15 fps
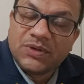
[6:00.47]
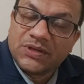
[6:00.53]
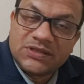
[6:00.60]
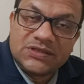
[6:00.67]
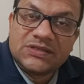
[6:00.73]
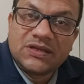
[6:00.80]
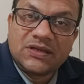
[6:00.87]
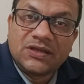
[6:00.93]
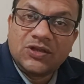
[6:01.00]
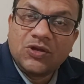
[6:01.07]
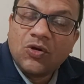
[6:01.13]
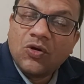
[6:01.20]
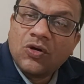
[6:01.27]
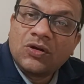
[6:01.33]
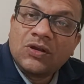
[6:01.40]
बढ़ती
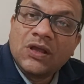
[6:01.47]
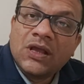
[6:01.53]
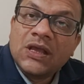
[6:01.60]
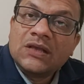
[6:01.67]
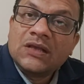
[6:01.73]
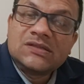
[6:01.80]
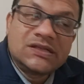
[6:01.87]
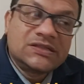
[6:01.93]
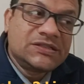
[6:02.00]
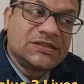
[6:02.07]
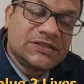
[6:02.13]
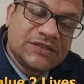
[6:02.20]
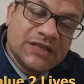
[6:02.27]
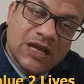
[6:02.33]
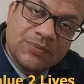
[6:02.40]
जाएगी और
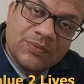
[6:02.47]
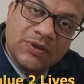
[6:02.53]
जैसे जैसे